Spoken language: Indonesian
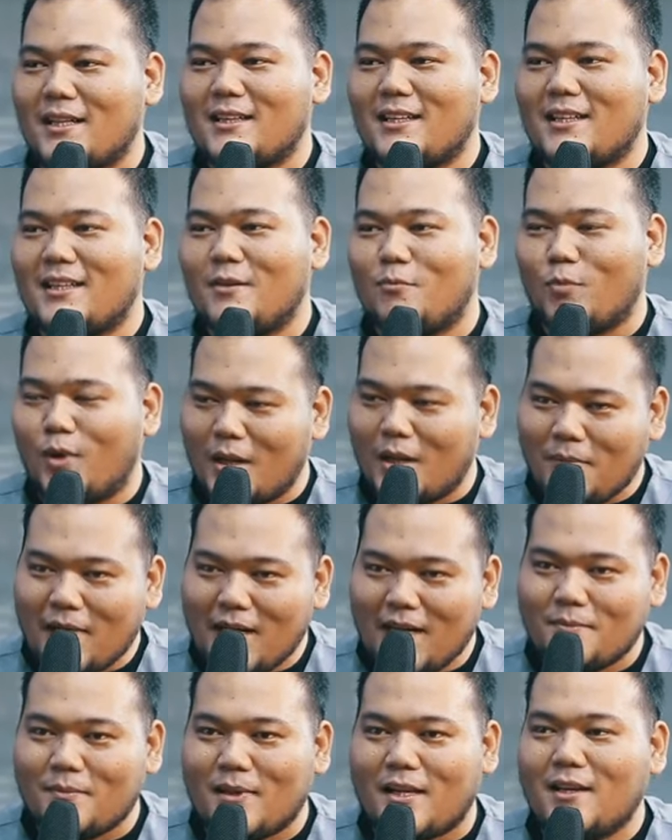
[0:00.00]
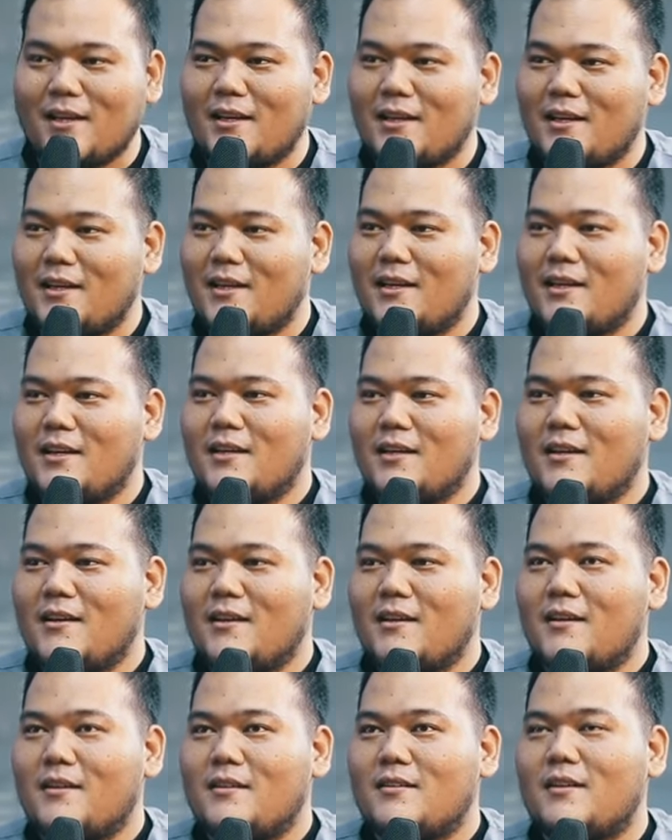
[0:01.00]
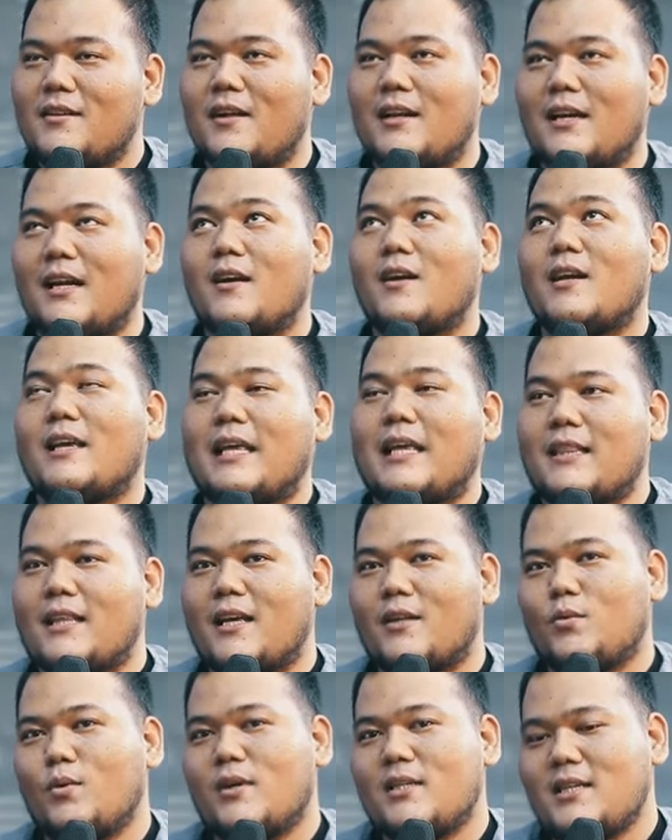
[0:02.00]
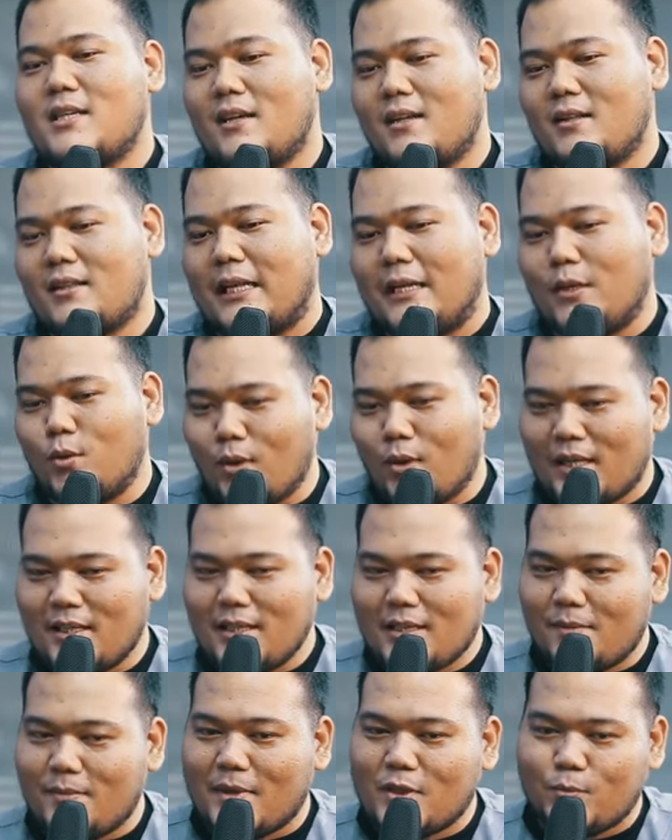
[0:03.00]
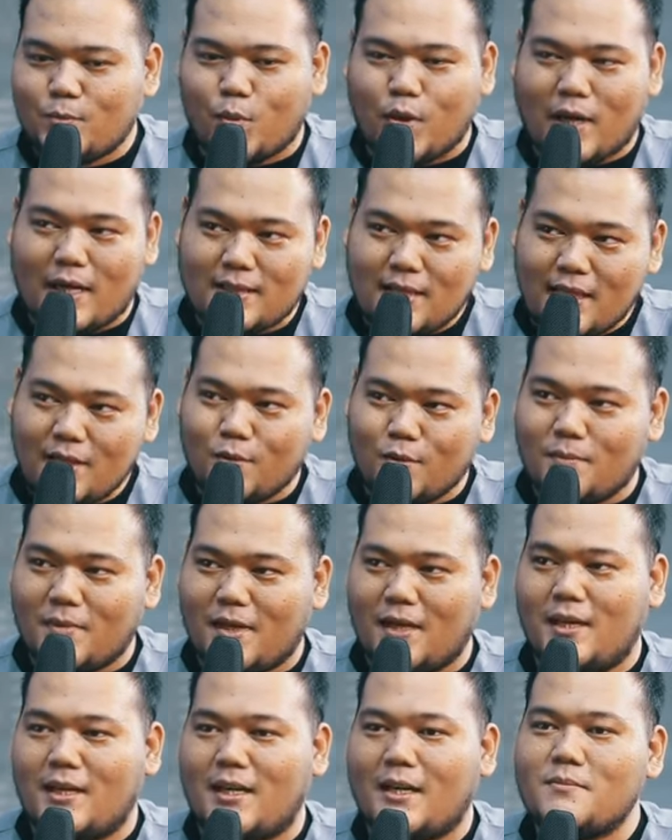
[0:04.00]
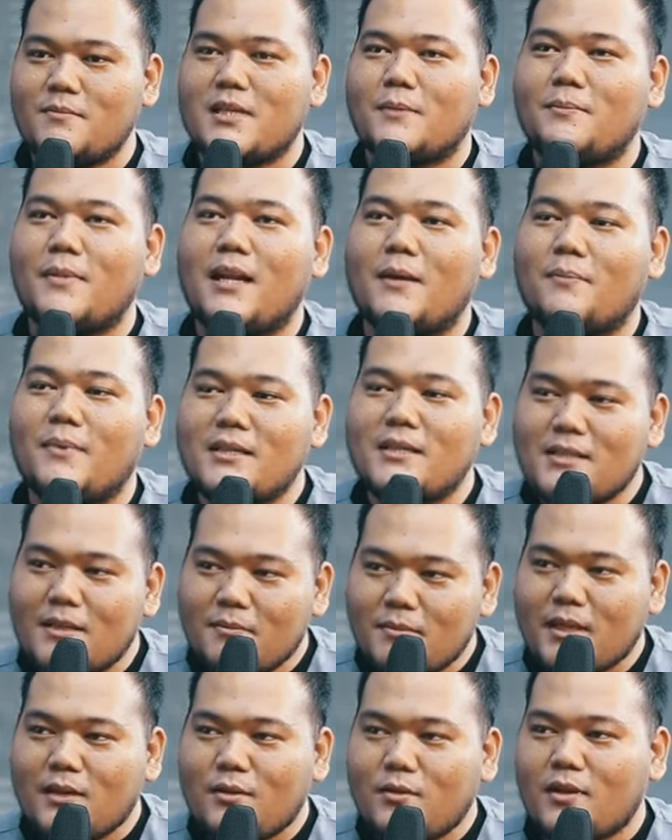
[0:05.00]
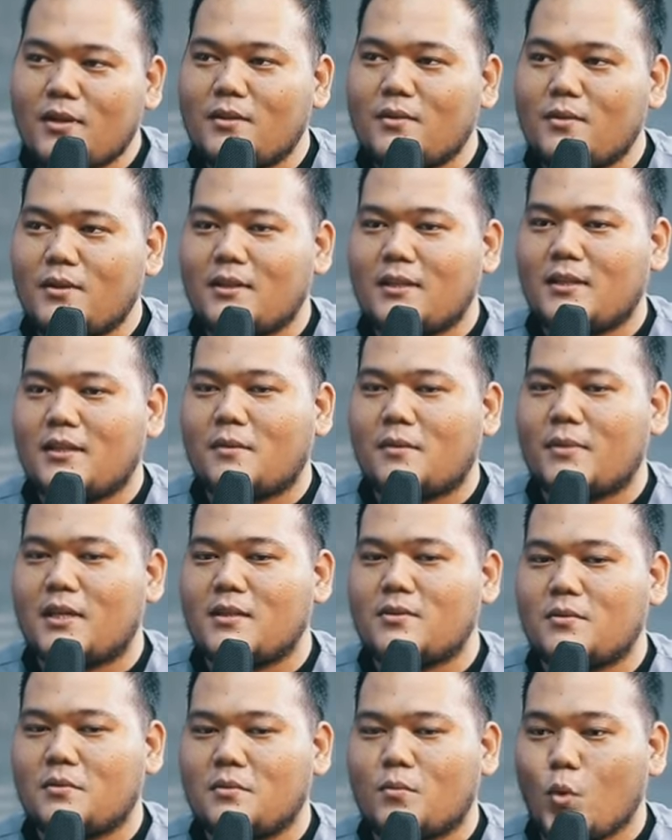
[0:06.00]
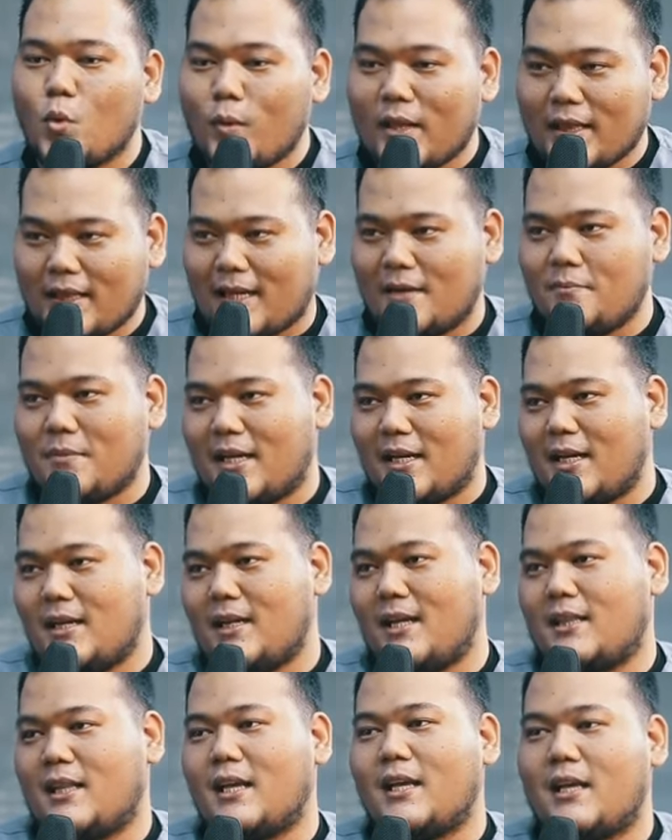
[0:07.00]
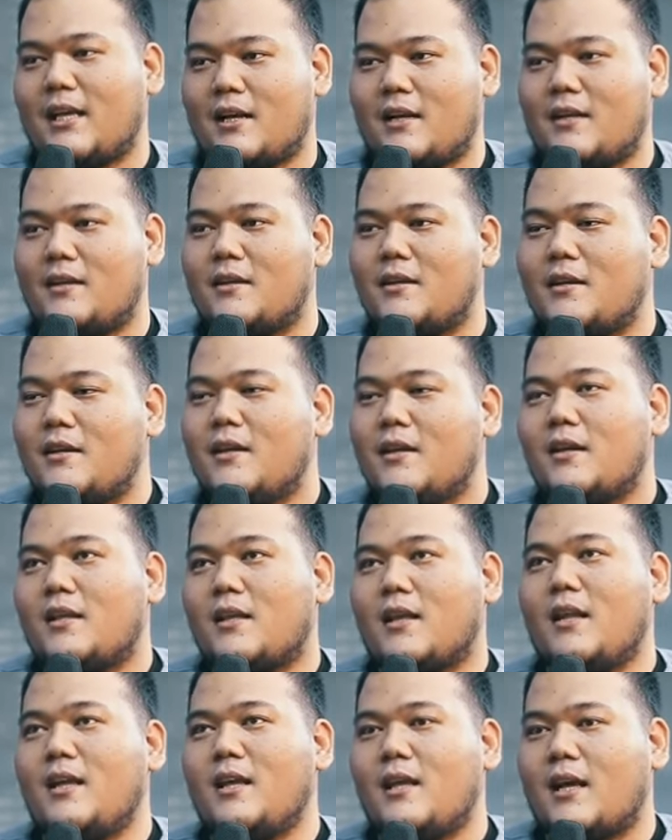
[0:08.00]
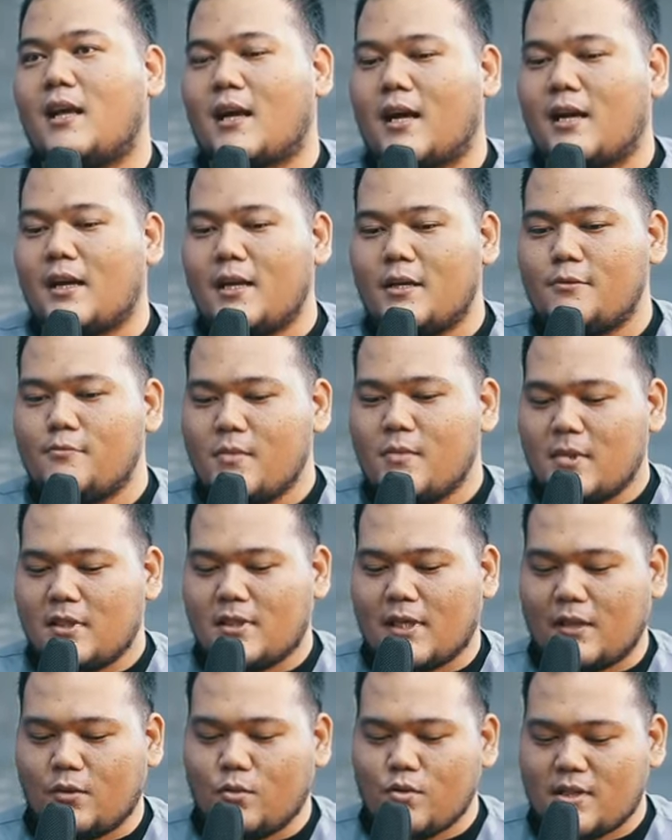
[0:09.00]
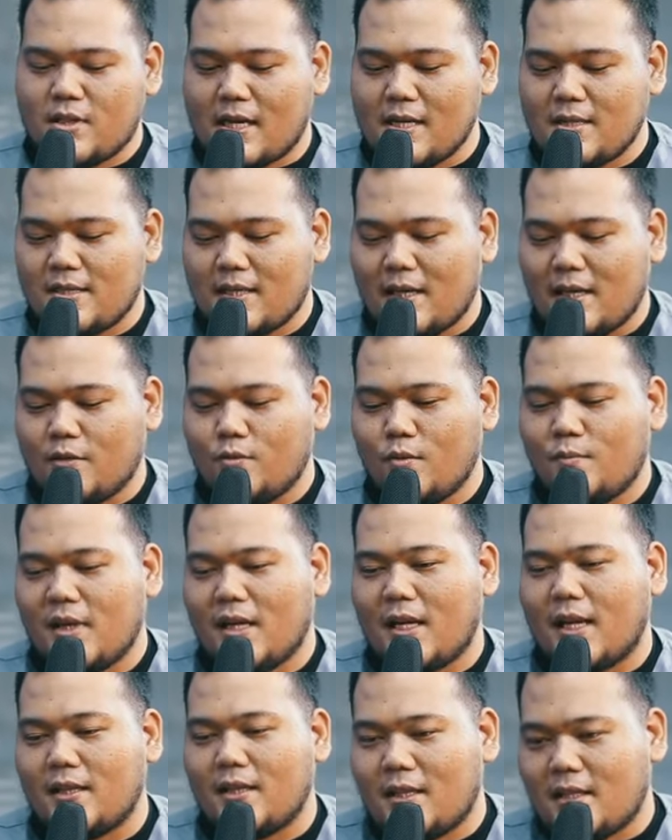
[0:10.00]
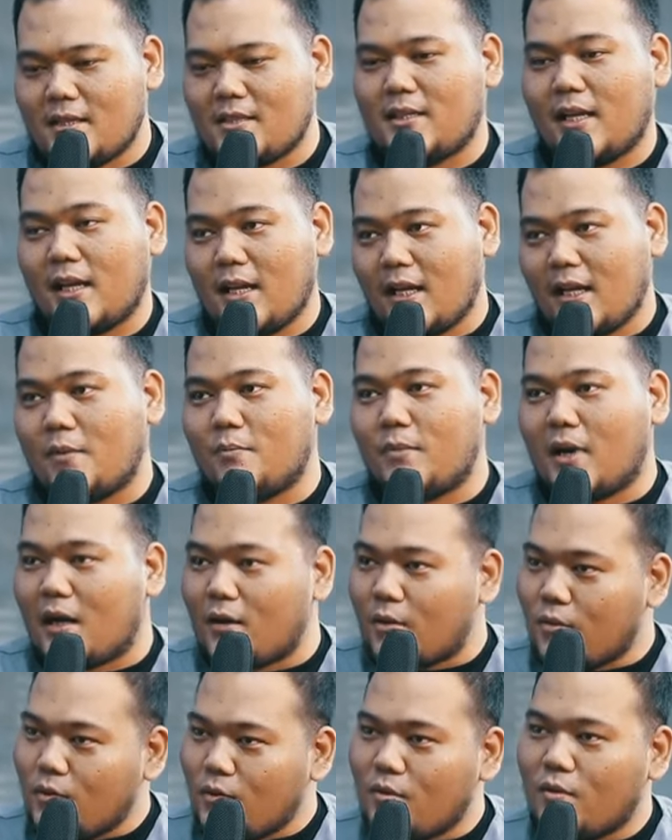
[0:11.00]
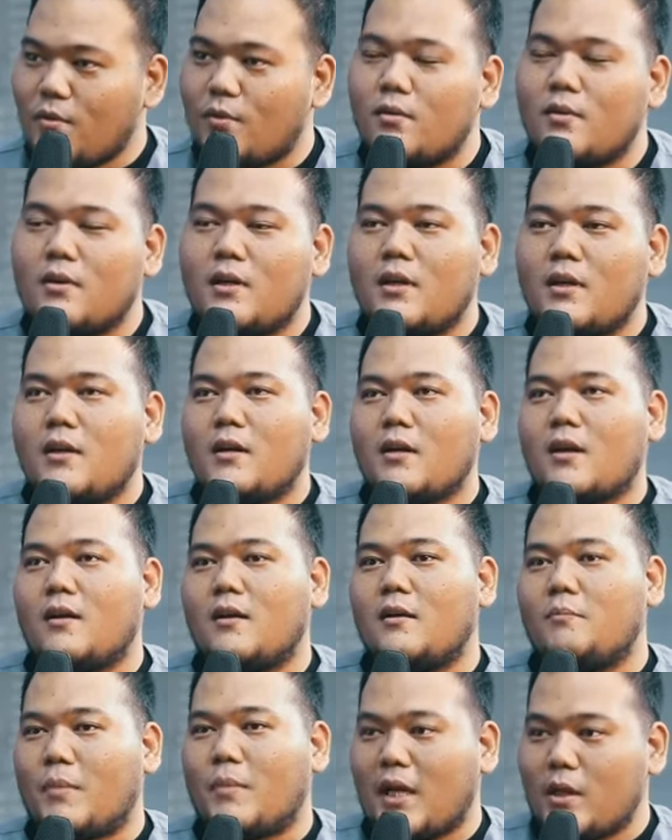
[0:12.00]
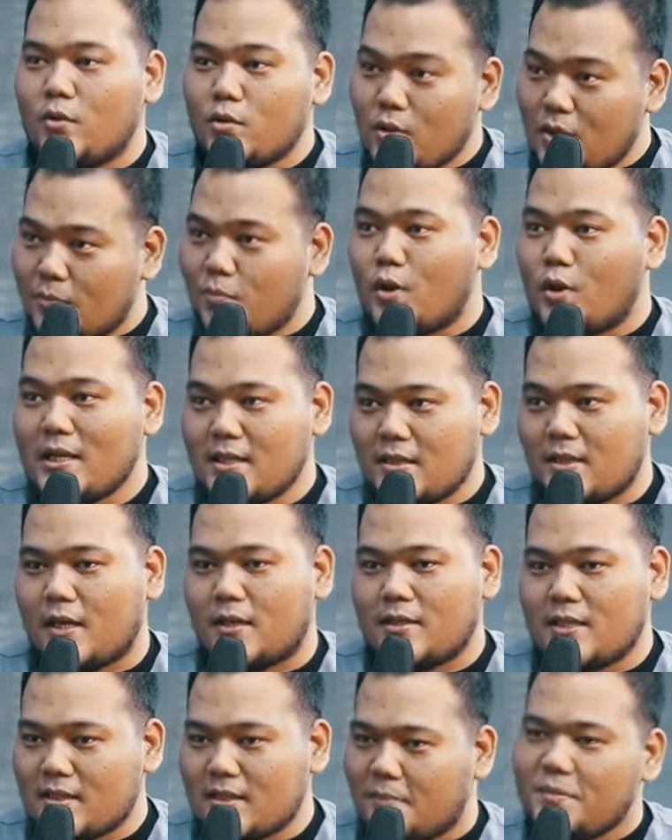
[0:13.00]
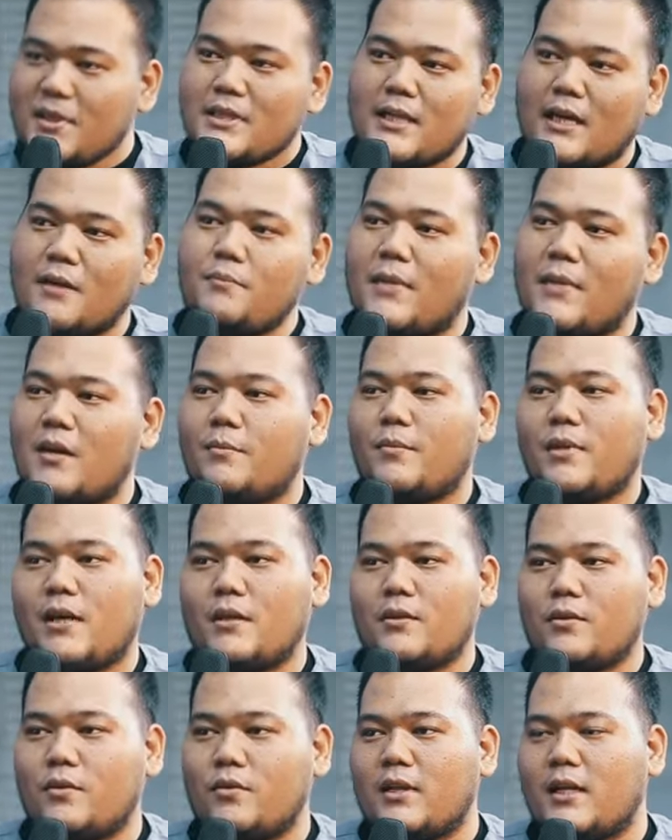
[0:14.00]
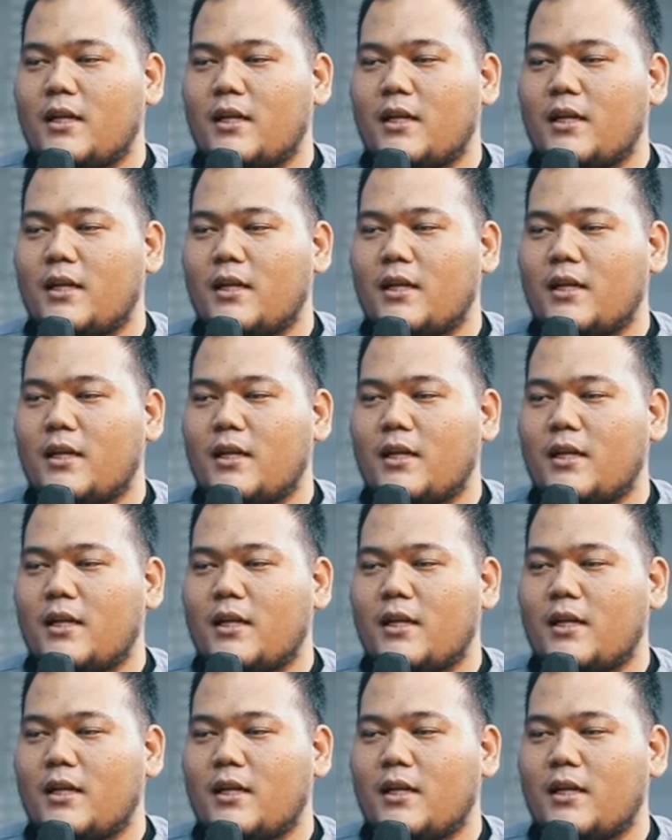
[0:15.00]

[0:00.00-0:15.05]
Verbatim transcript: Boleh, boleh banget. Mbak. Berapa jam? kita itu aja tidur aja termasuk puasa itu Mbak. 6 oh, sampai iya. jam tidur itu kita termasuk kuat kan badan kita ya kan. Jadi ya karena satu sel-sel itu mengganti sel yang baru. Begitu juga puasa, sistemnya sama begitu.